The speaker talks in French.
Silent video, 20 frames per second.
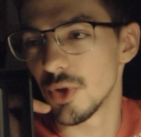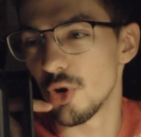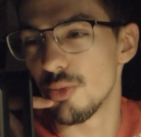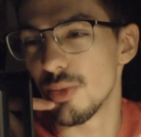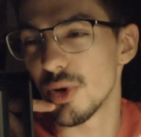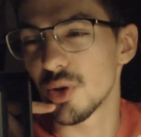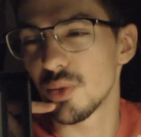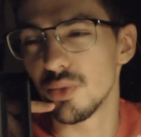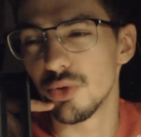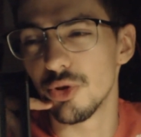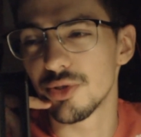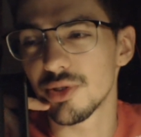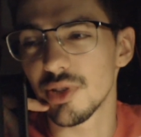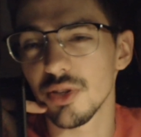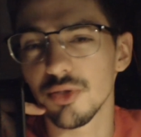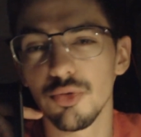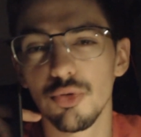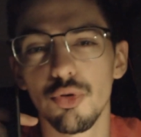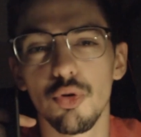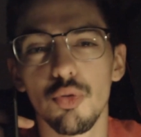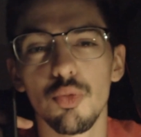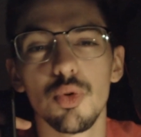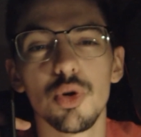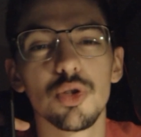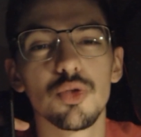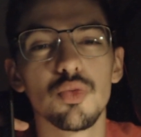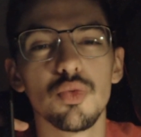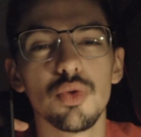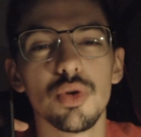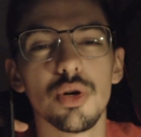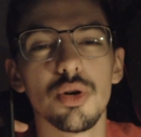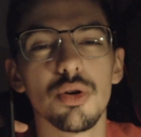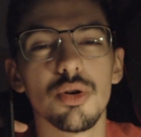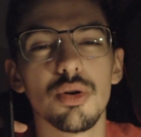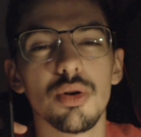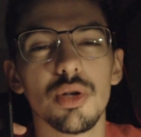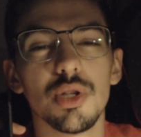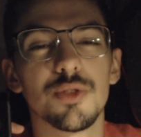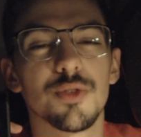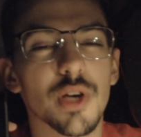le mec lui donne 700 euros et tout,
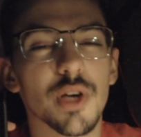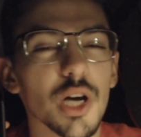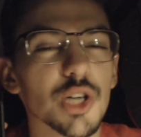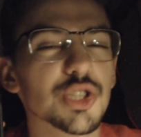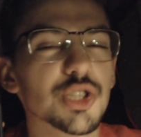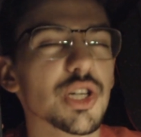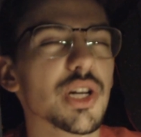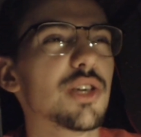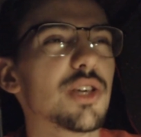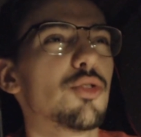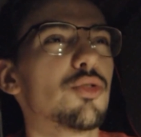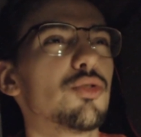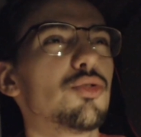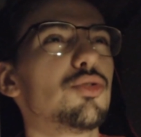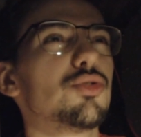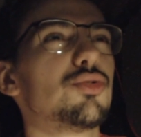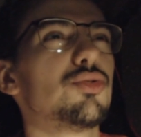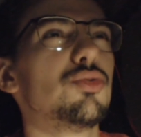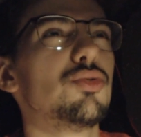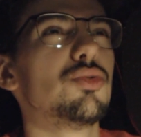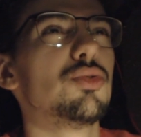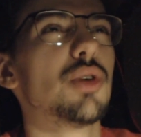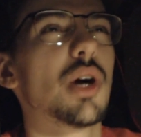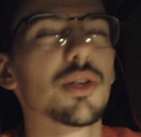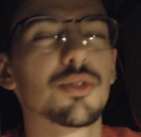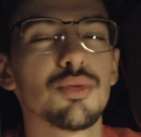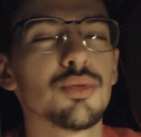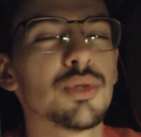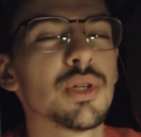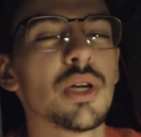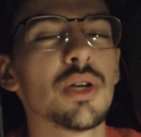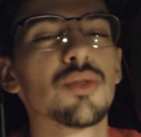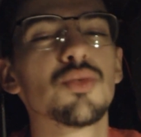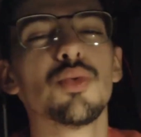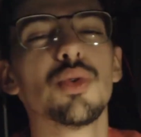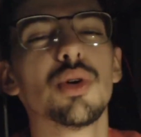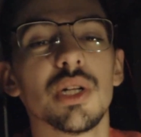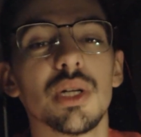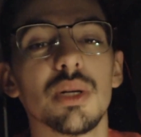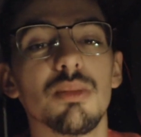euh, il se fait cracher à la gueule dessus, insulter et
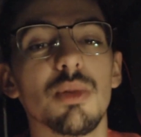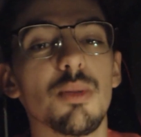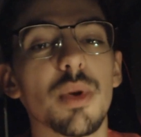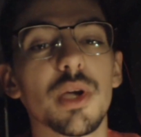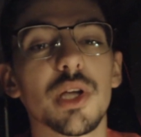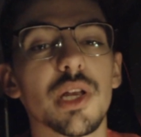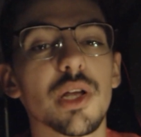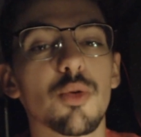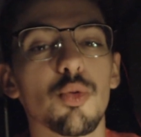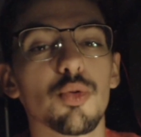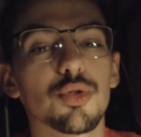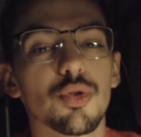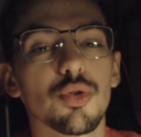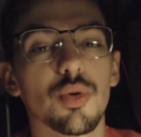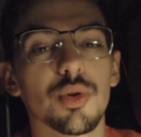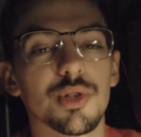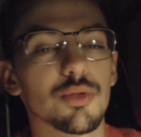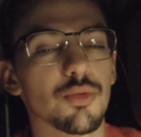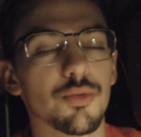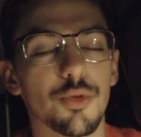tout. Mais le mec il est content, hein, c'est son